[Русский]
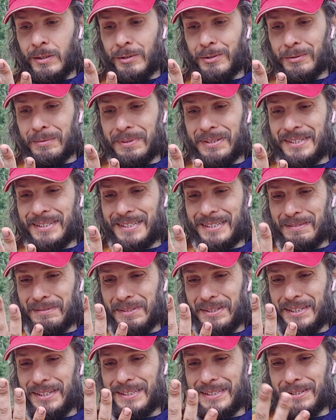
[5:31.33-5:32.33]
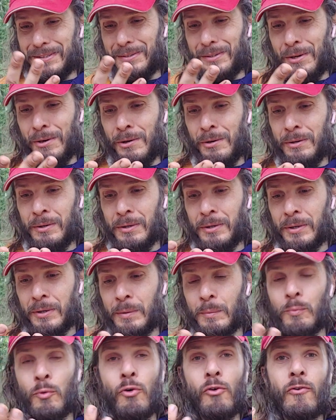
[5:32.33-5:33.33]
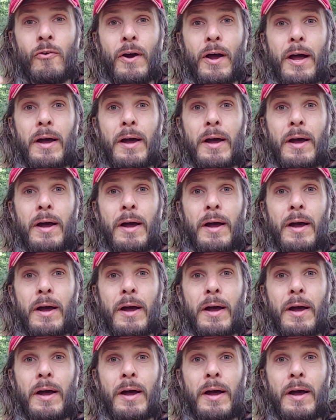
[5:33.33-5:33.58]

думаете, смотрите, о, буква